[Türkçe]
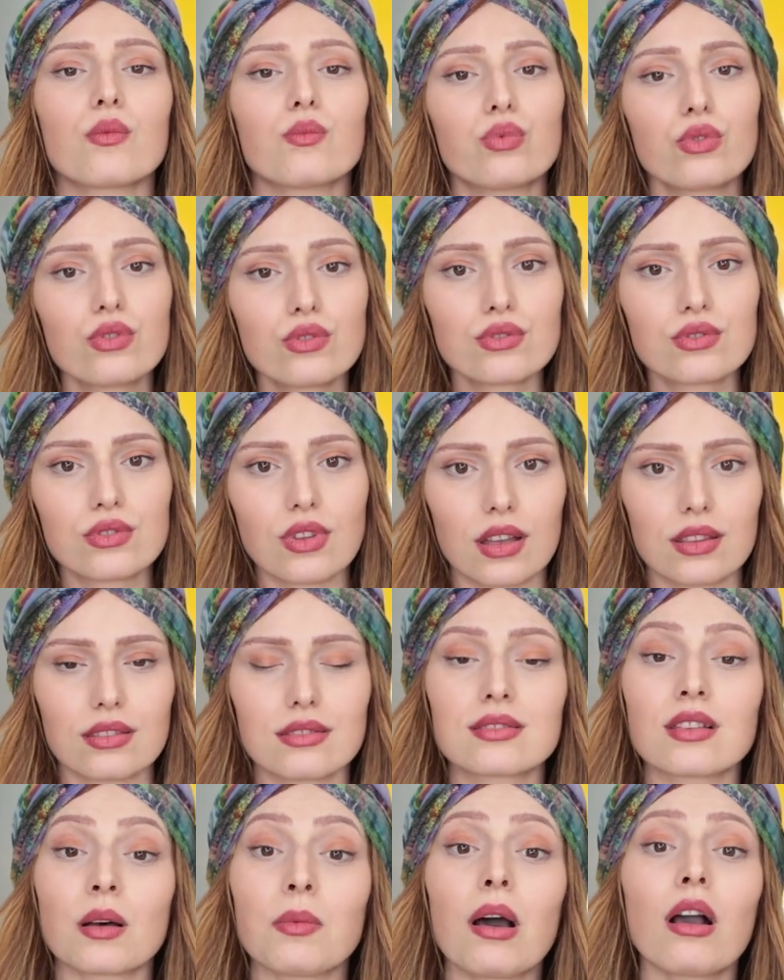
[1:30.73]
Bu yüzden
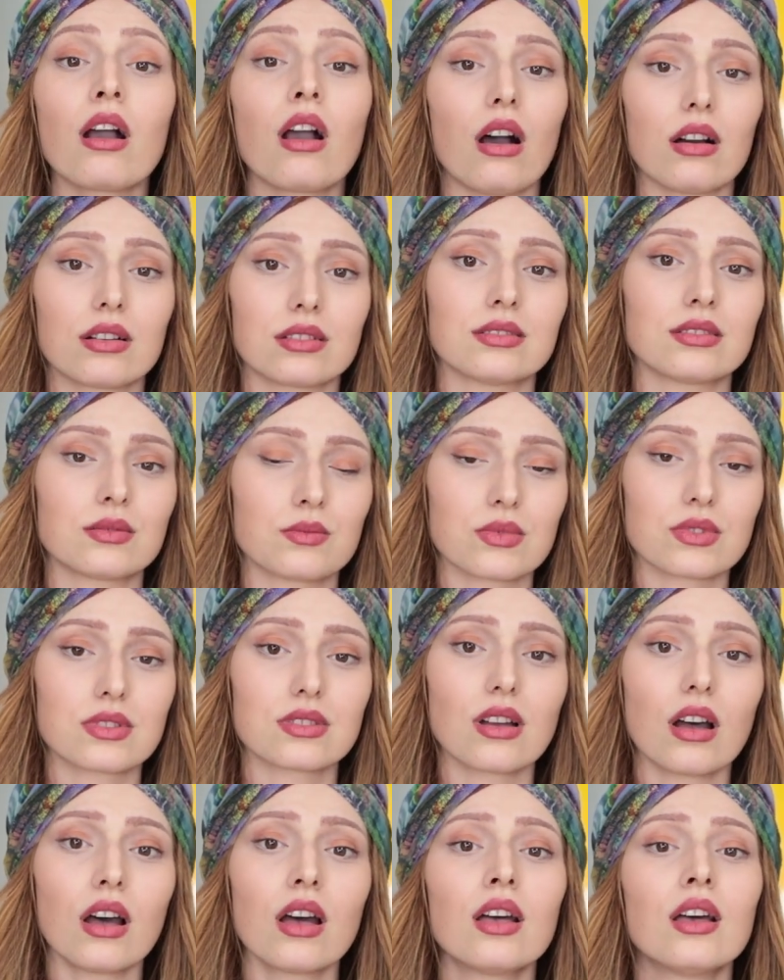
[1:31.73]
sabah
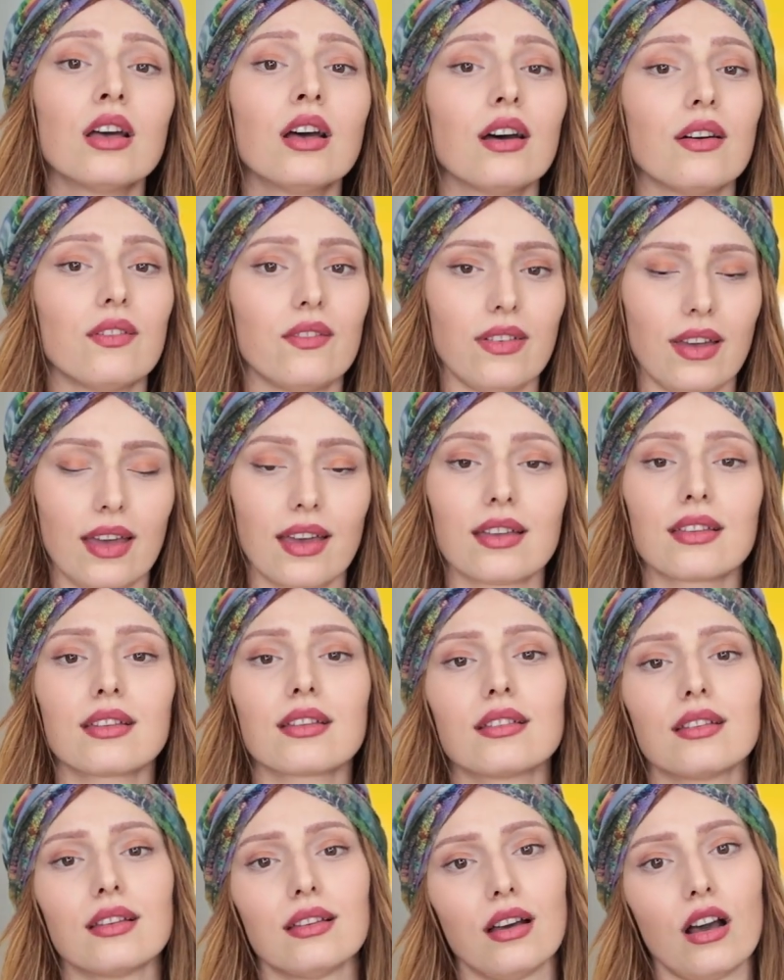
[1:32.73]
kalktığımızda ve
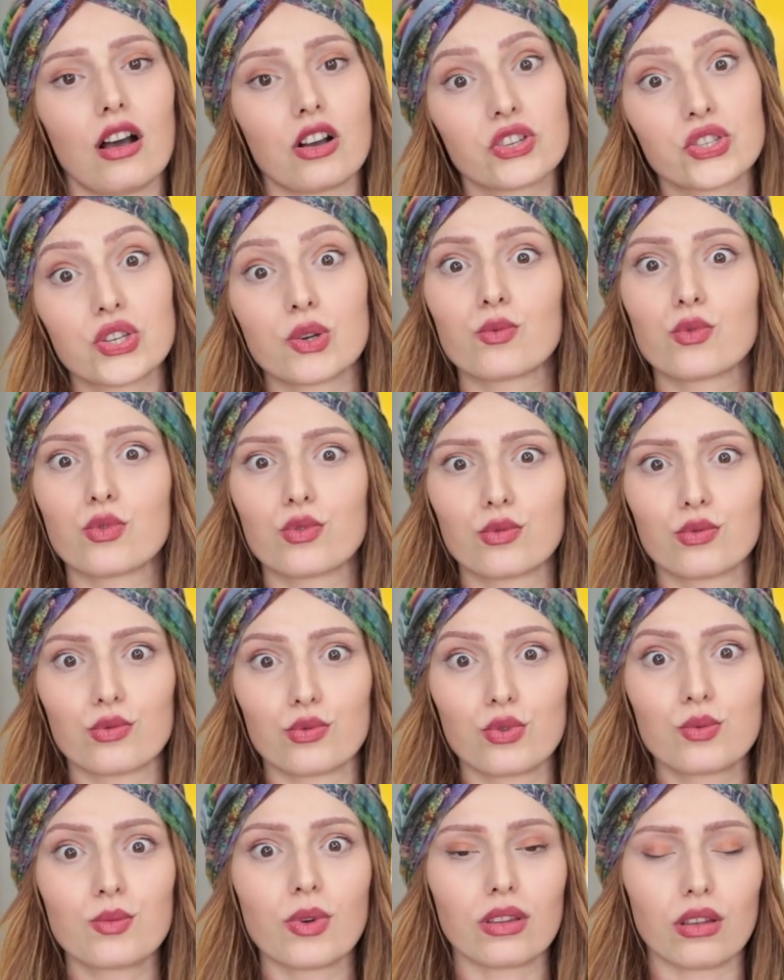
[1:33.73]
akşam uyudu,
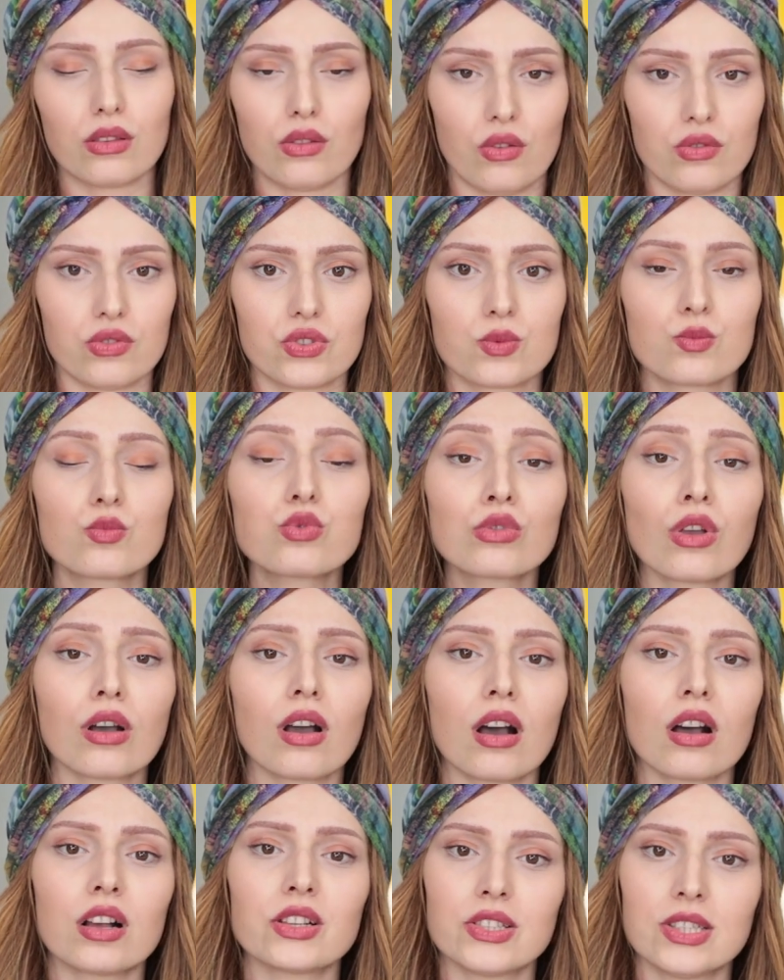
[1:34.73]
uyumadan önce
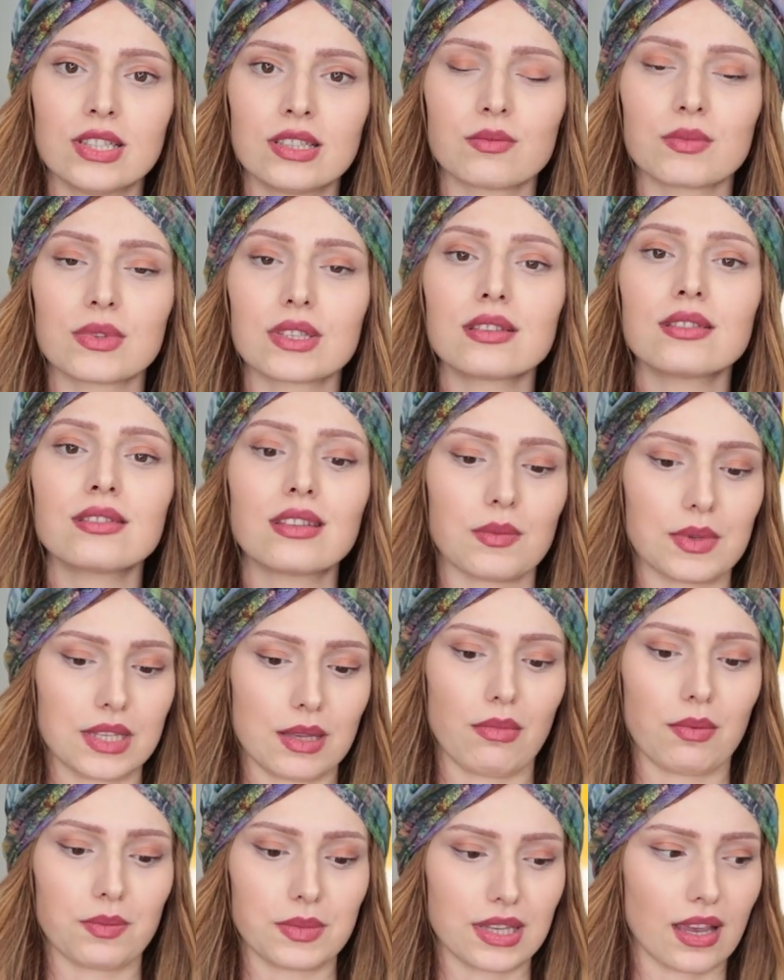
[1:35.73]
mutlaka cildimizi
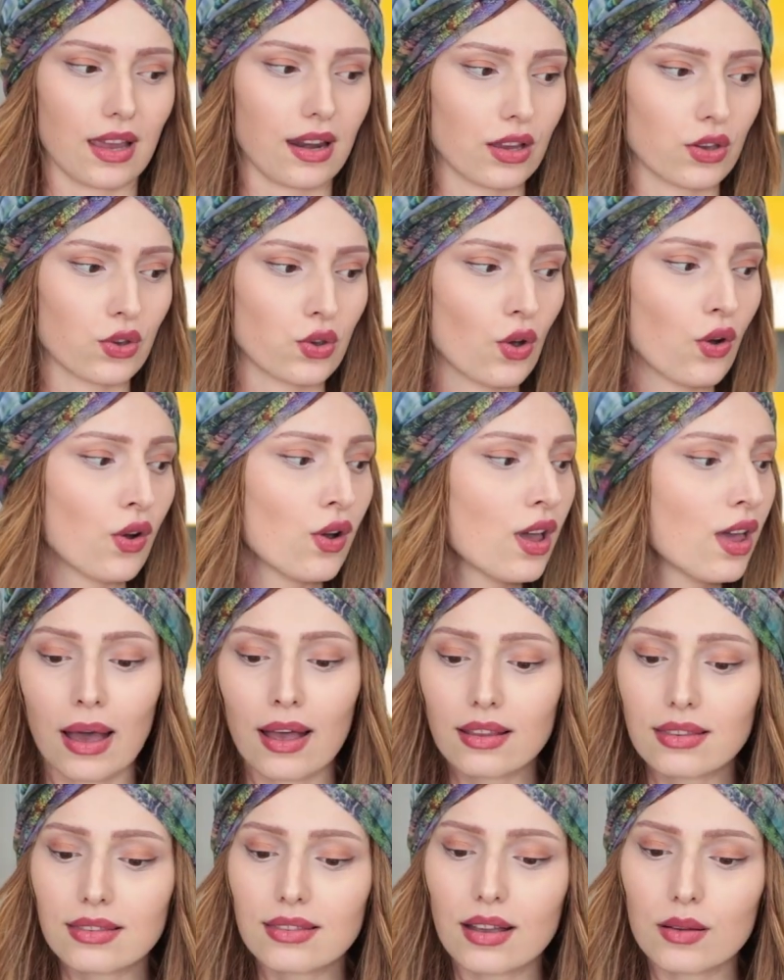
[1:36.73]
temizlememiz gerekiyor. Ben
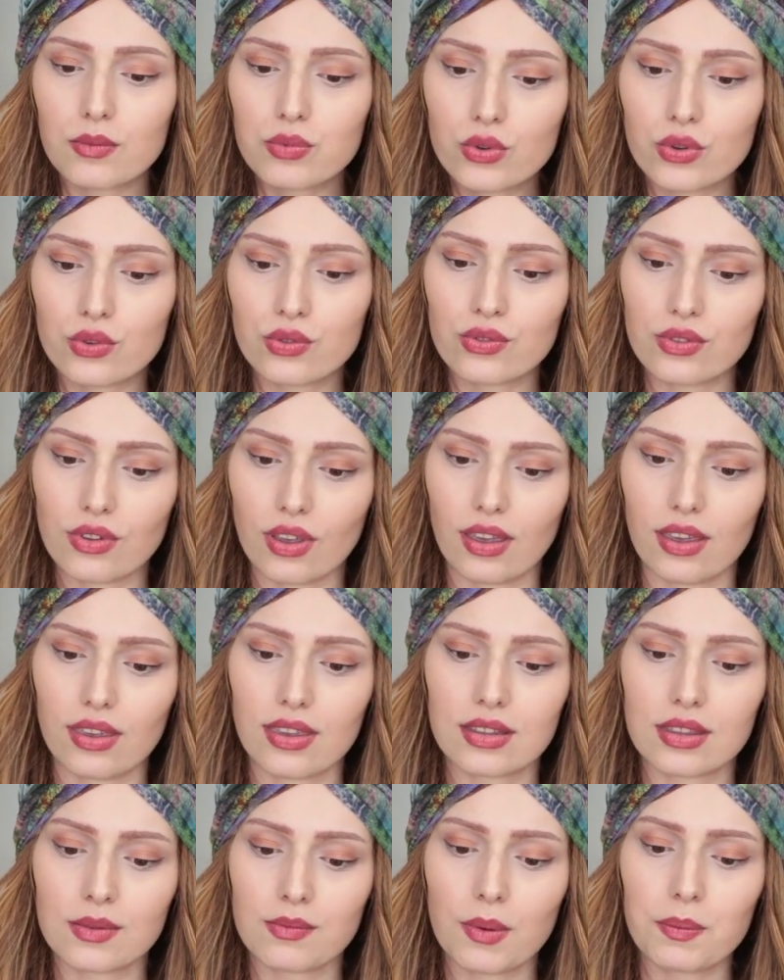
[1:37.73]
hatta bugün e,
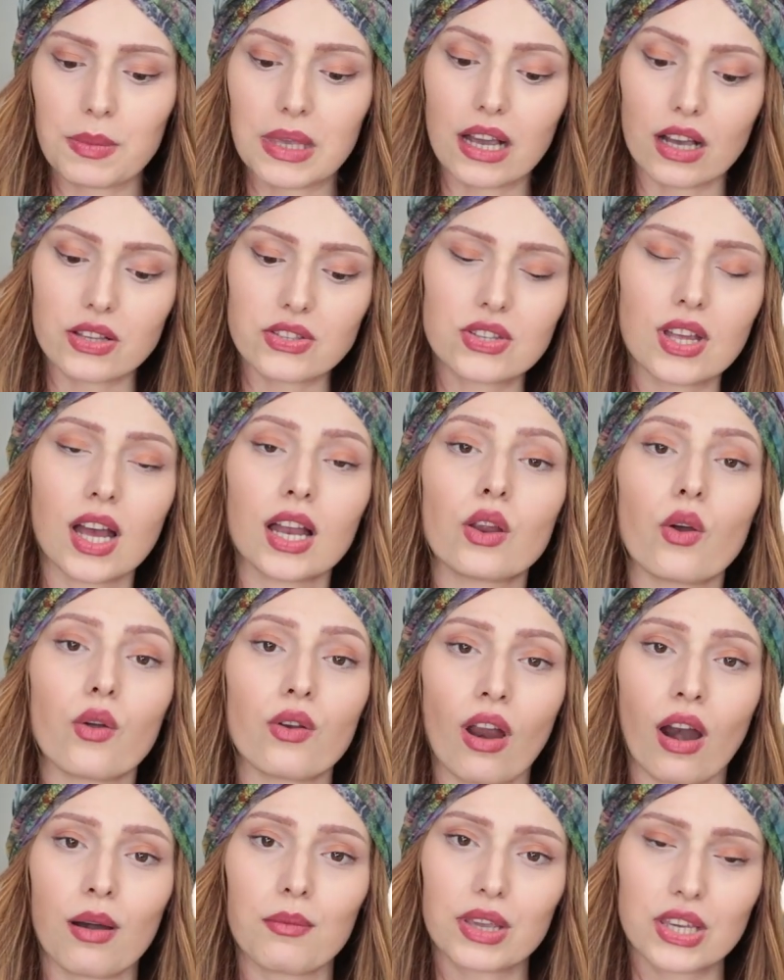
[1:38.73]
yanıma birkaç tane
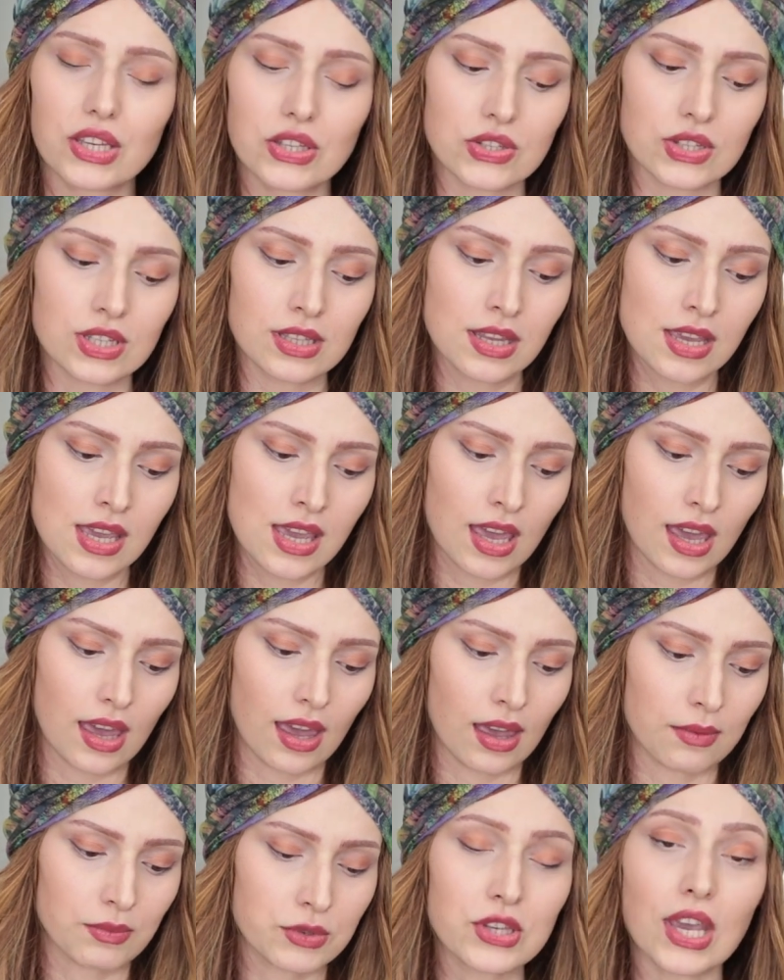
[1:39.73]
önermek için
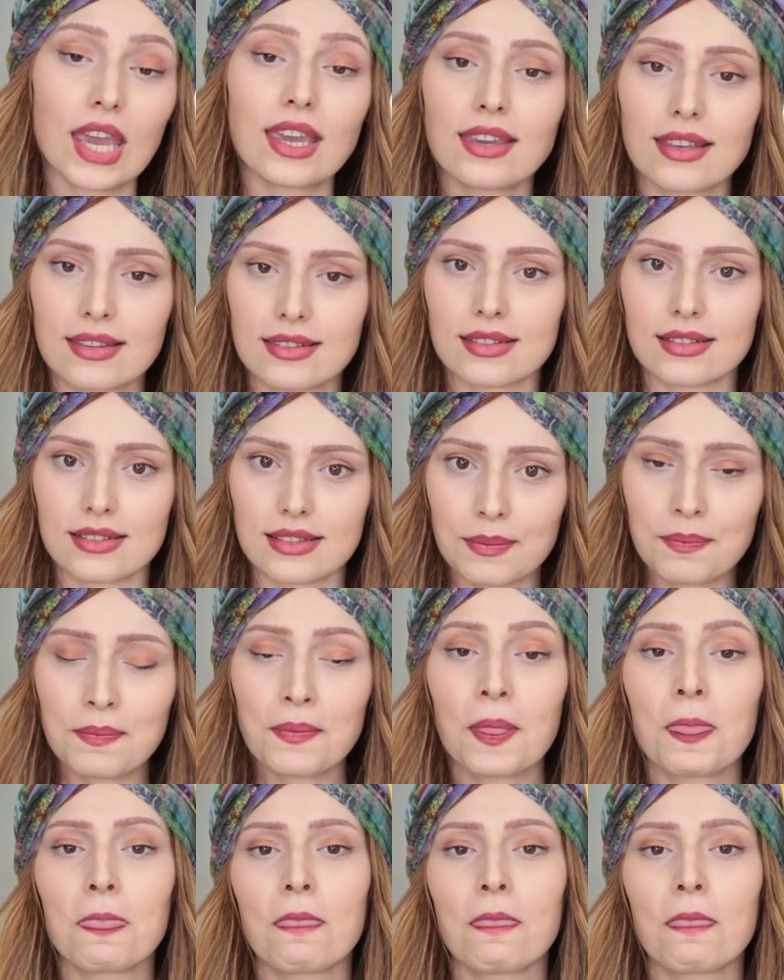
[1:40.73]
e, bir şey getirdim.